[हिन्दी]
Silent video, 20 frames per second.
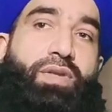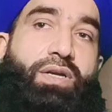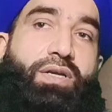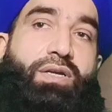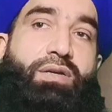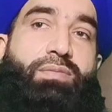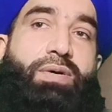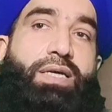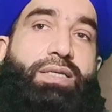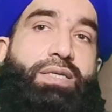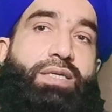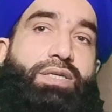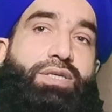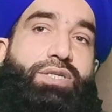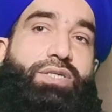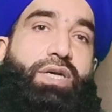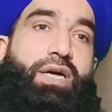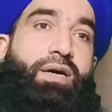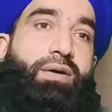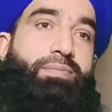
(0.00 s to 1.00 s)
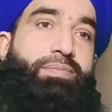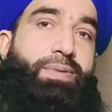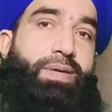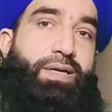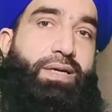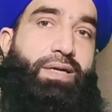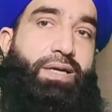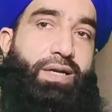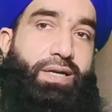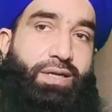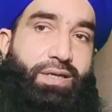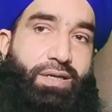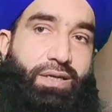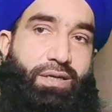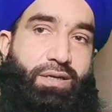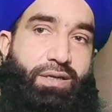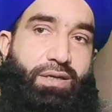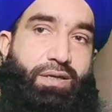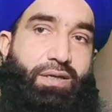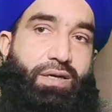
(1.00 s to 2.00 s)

नमाज इशा पढ़ करके